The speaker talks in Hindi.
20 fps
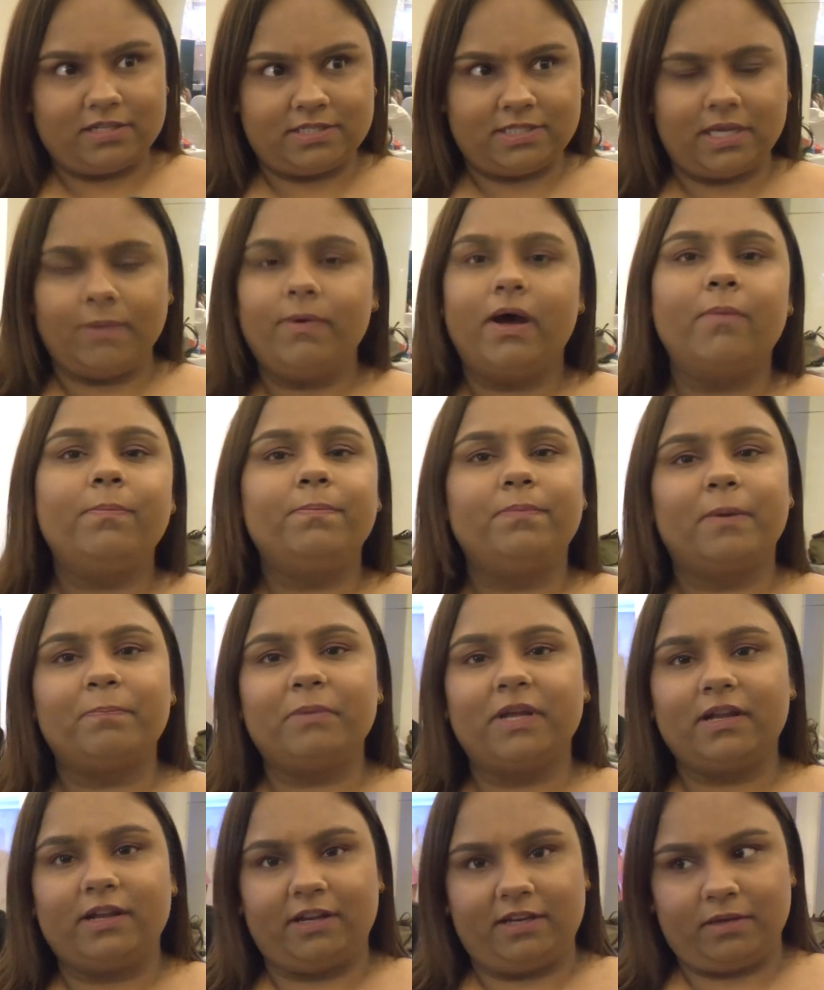जब आप
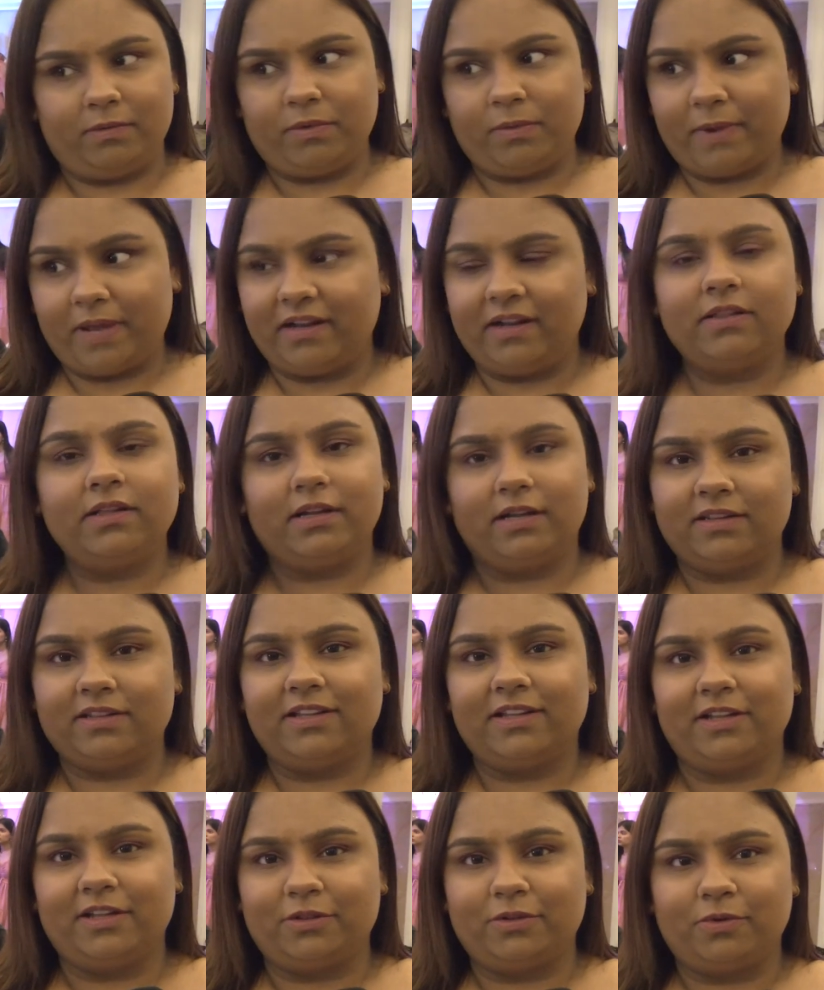अपने करियर में मेहनत
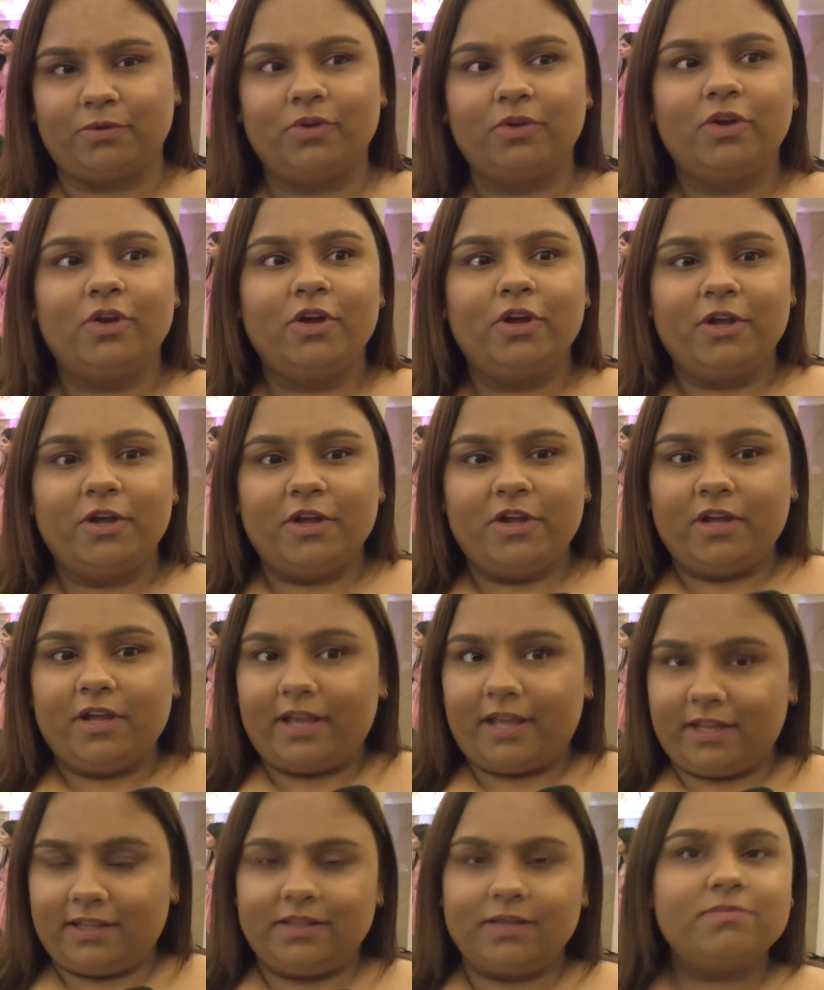करते हैं तो
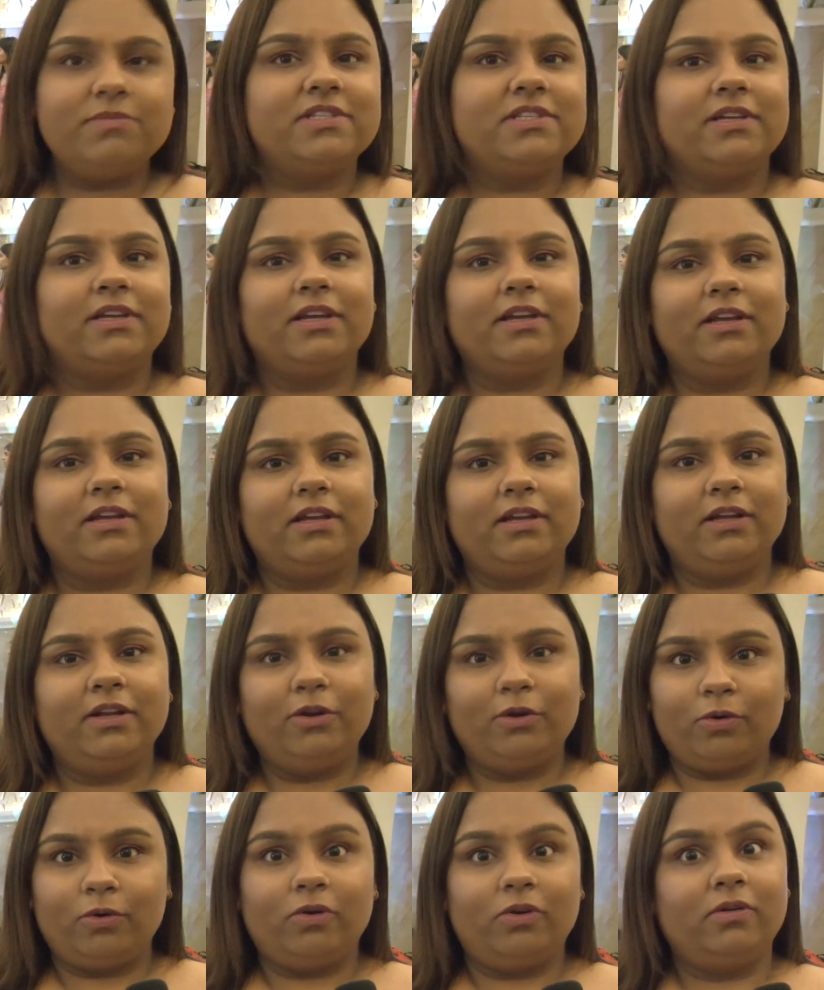एकदम से इन
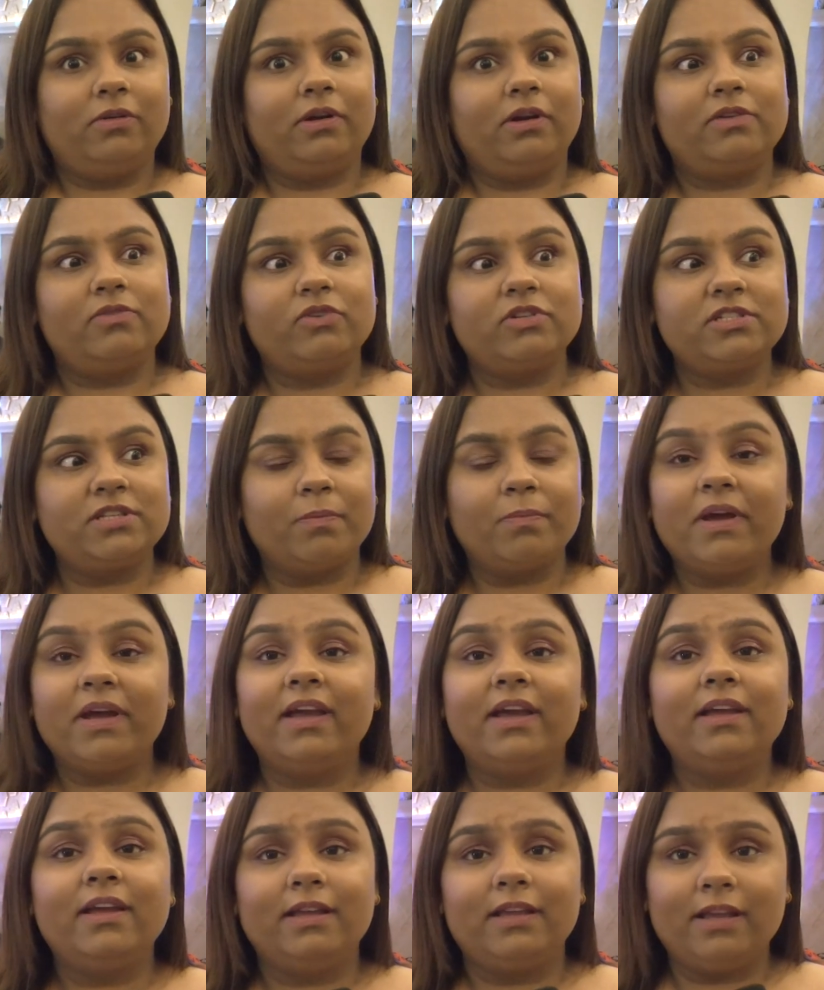लोगों को वो
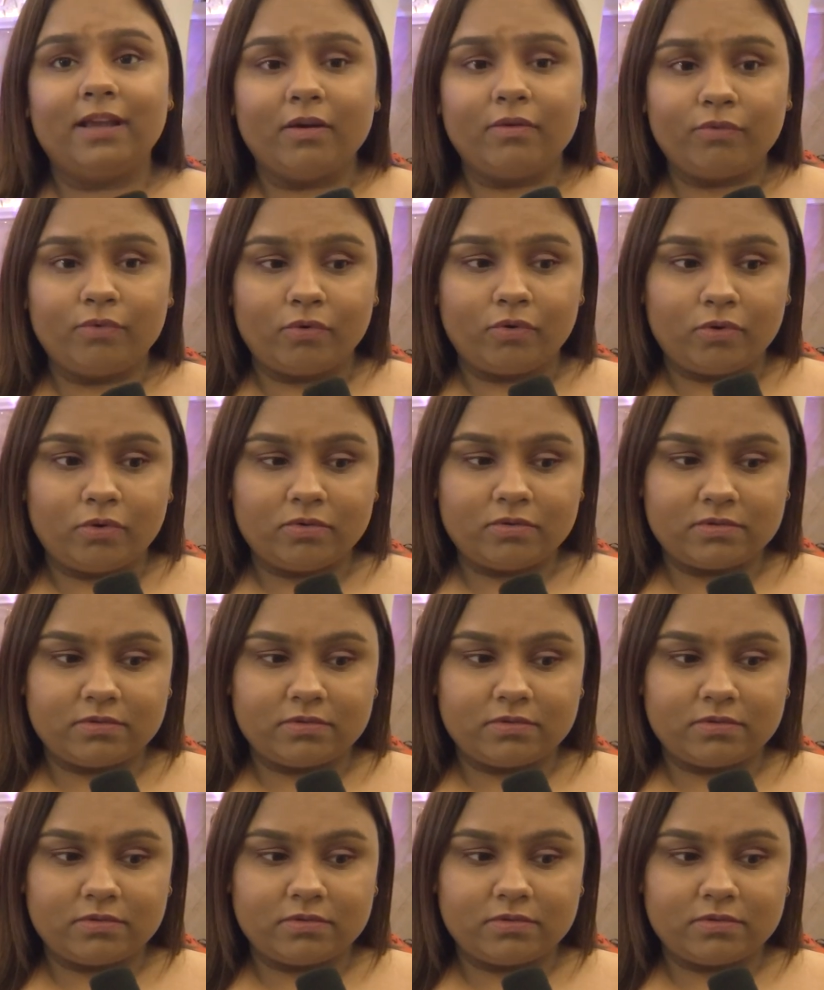समय या वो